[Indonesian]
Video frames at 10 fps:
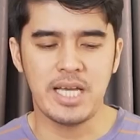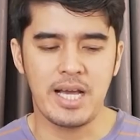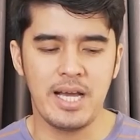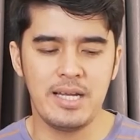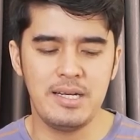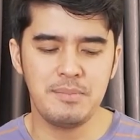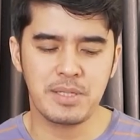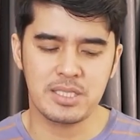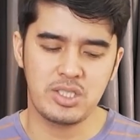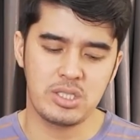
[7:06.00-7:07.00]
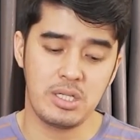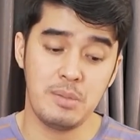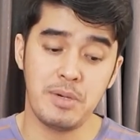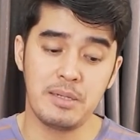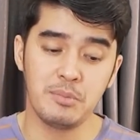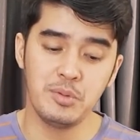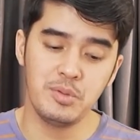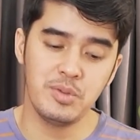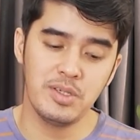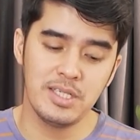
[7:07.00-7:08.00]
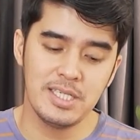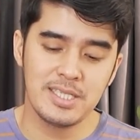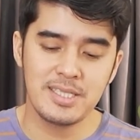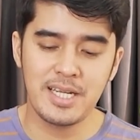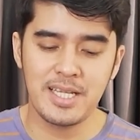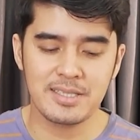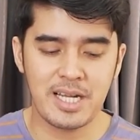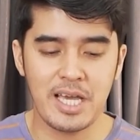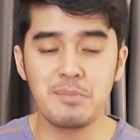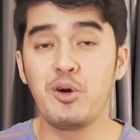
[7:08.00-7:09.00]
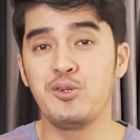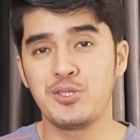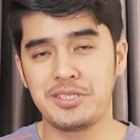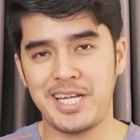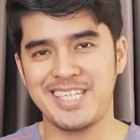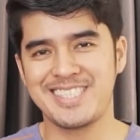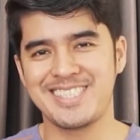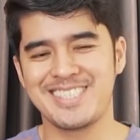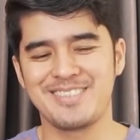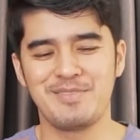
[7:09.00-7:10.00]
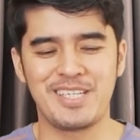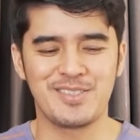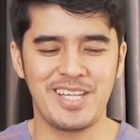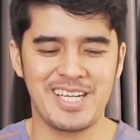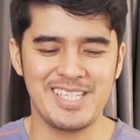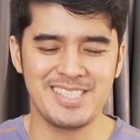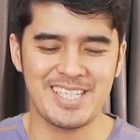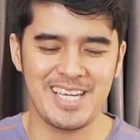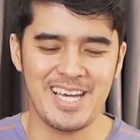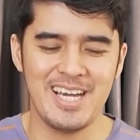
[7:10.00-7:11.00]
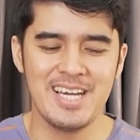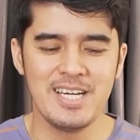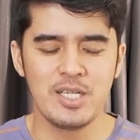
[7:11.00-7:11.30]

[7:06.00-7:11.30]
Jangan perkecil imanmu. Dan yang terakhir bonus track bagi saudara dan saya.